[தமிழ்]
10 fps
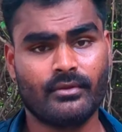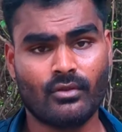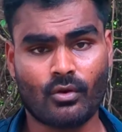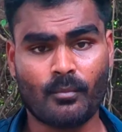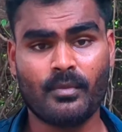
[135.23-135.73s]
இது
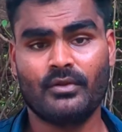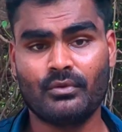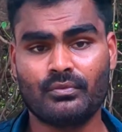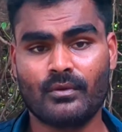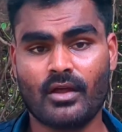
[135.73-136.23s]
வந்து ரொம்ப
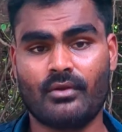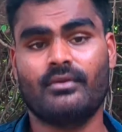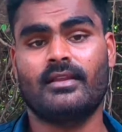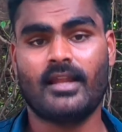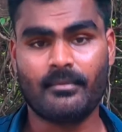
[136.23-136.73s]
யூஸ்ஃபுல்லாக
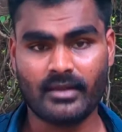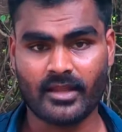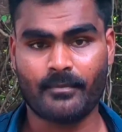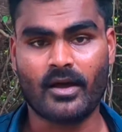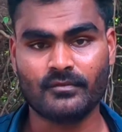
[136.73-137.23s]
இருக்கும் அந்த டைமில்
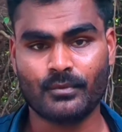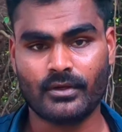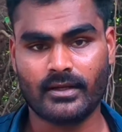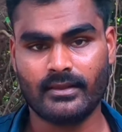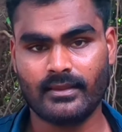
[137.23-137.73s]
நீங்கள்
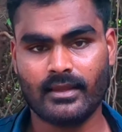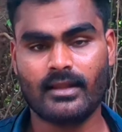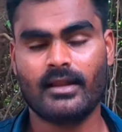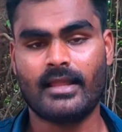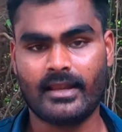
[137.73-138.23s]
பாஸ்போர்ட்
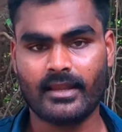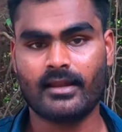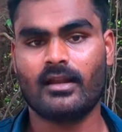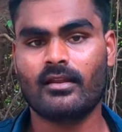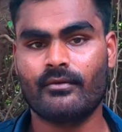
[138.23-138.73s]
எடுத்திங்கன்னா நிறைய
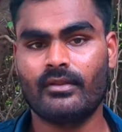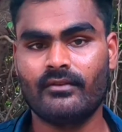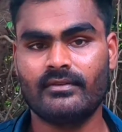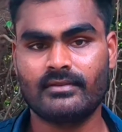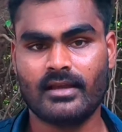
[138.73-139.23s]
நாட்டுக்கு வந்து
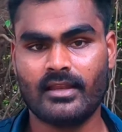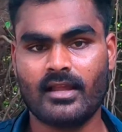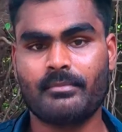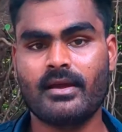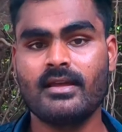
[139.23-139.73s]
விசா
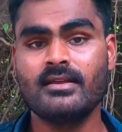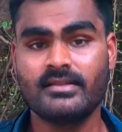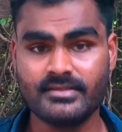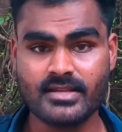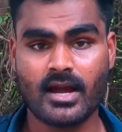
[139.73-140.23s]
இல்லாமல்
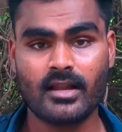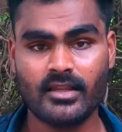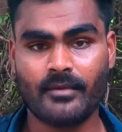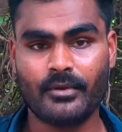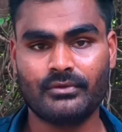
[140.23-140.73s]

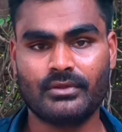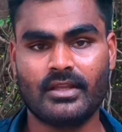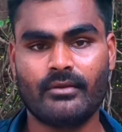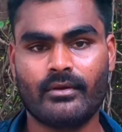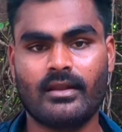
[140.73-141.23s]
ஜாலியாக போய்
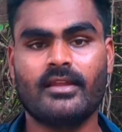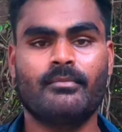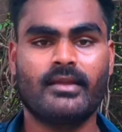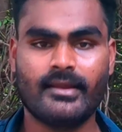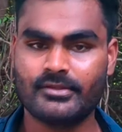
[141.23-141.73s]
சுற்றிட்டு வரலாம்
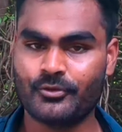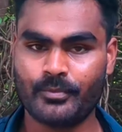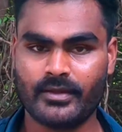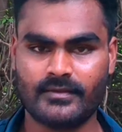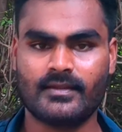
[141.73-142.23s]

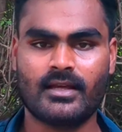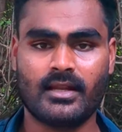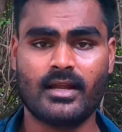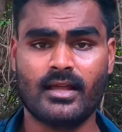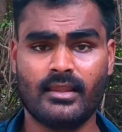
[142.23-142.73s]
இமிக்ரேஷனும் பெருசாக
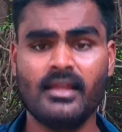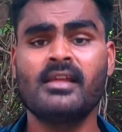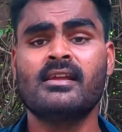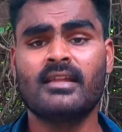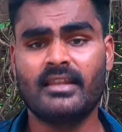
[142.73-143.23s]
இருக்காது
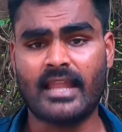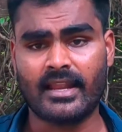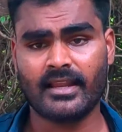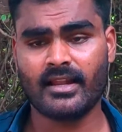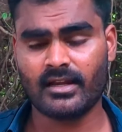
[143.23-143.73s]

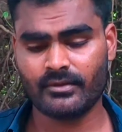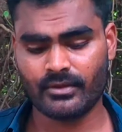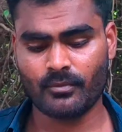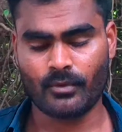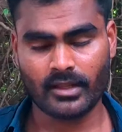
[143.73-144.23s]
நிறைய
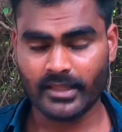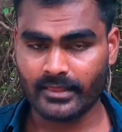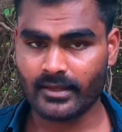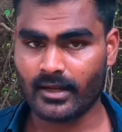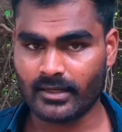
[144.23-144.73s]
நாட்டுக்கு வந்து போகலாம்
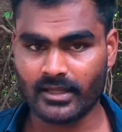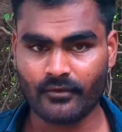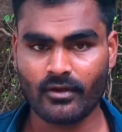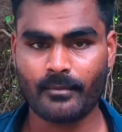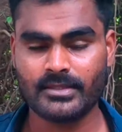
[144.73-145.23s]
எந்த
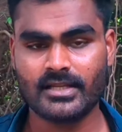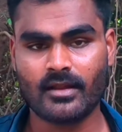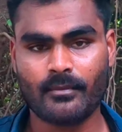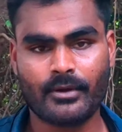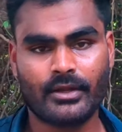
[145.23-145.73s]
நாட்டுக்கு எவ்வளோ
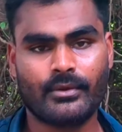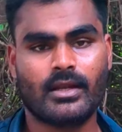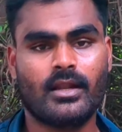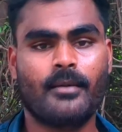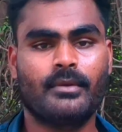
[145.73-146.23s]
பட்ஜெட்டில் போயிட்டு
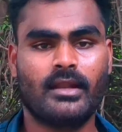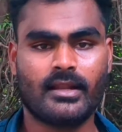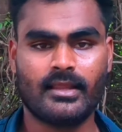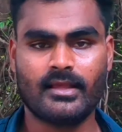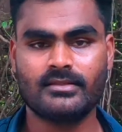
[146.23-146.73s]
வரலாம்
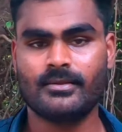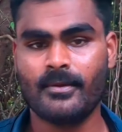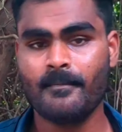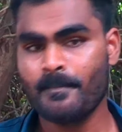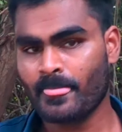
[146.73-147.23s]
அப்படின்ற ஏதாச்சும்